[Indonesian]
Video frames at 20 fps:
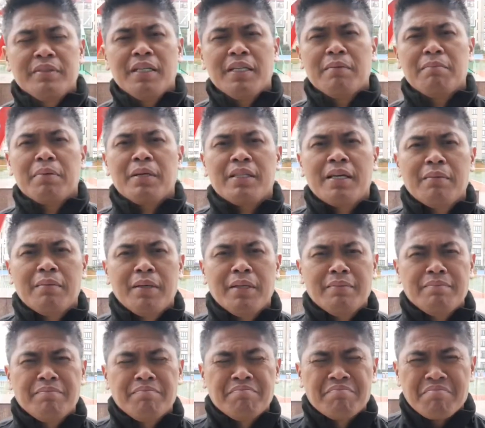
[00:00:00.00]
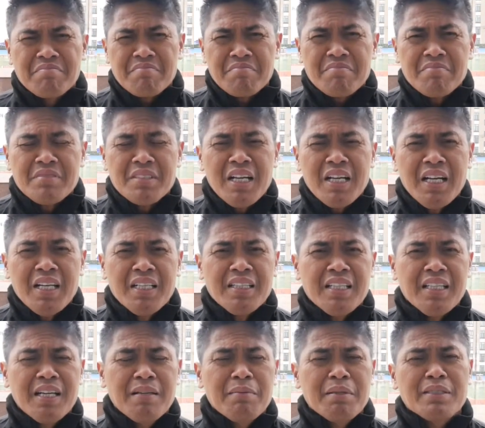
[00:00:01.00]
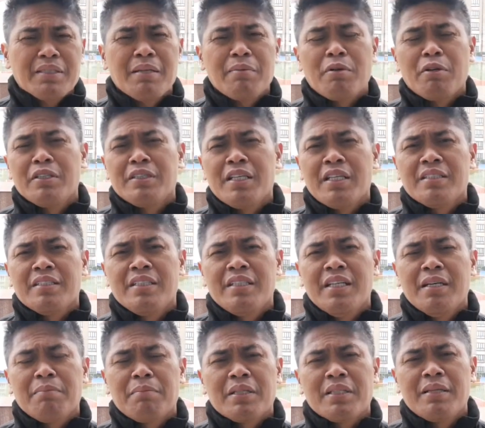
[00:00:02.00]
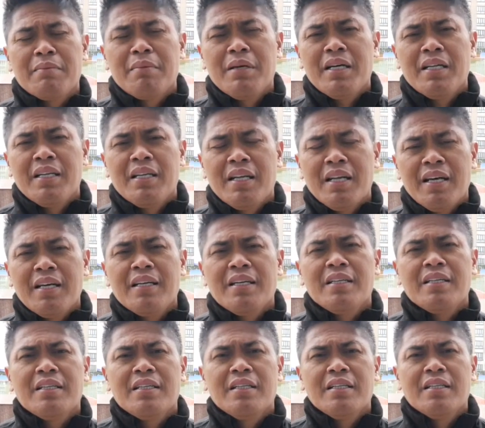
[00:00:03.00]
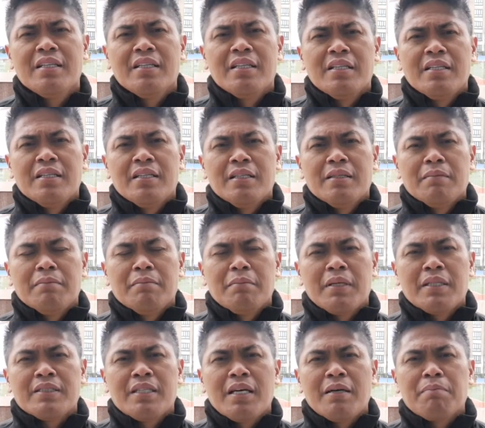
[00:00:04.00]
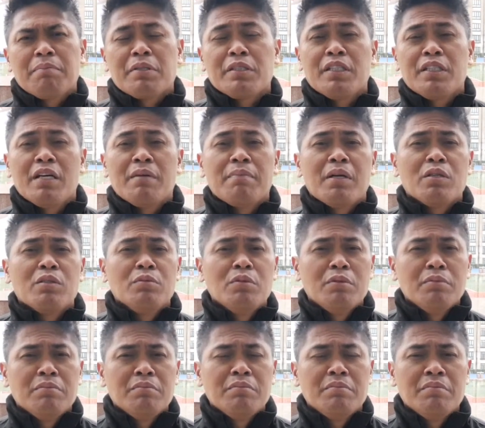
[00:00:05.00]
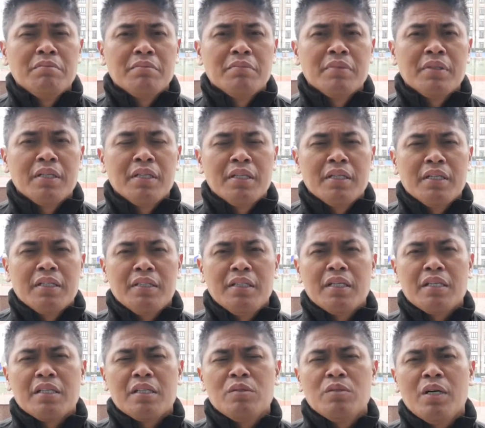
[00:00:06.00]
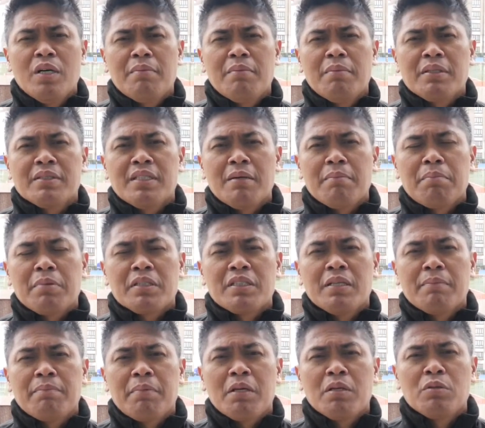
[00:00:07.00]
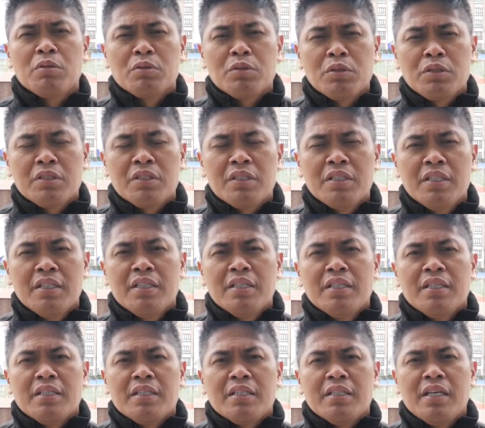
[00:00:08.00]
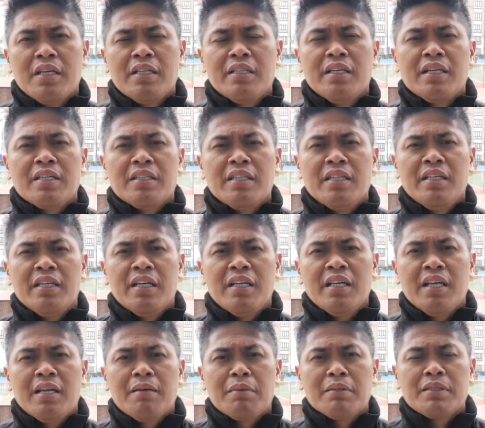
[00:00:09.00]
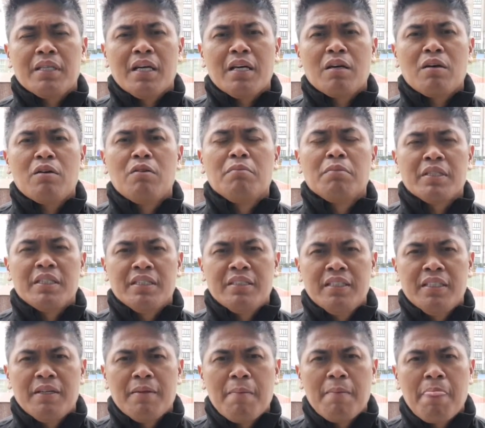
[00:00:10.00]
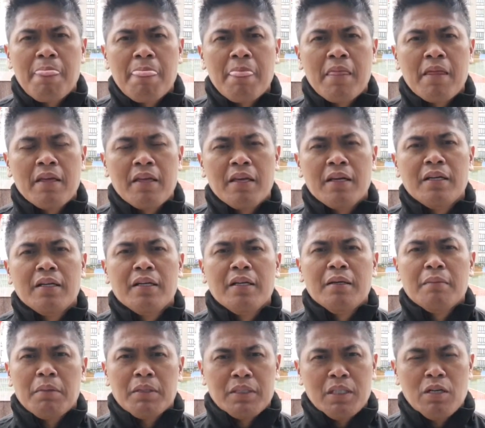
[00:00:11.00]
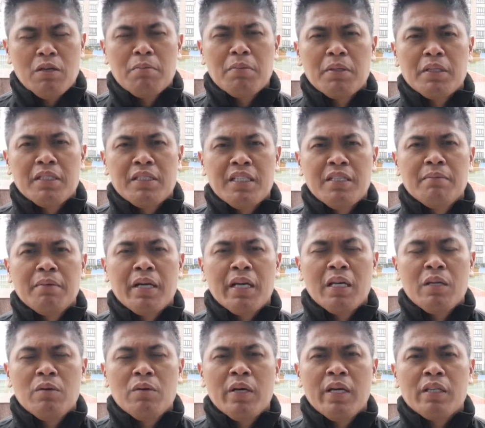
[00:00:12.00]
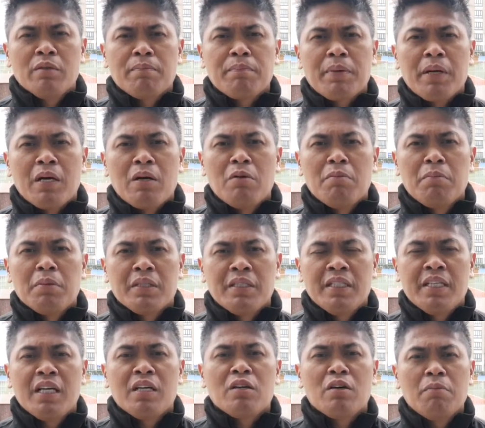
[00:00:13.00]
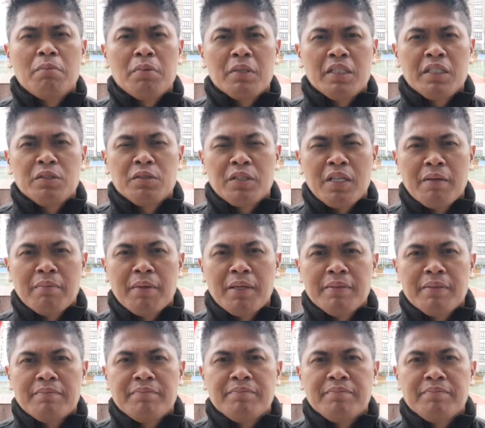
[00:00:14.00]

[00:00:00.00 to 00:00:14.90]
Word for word: Yang pertama, ada tiga masa periodisasi. Yang pertama adalah masa persiapan umum. Yang kedua masa persiapan khusus dan yang ketiga adalah masa kompetisi. Masa kompetisi dibagi dua yaitu pra kompetisi dan kompetisi utama.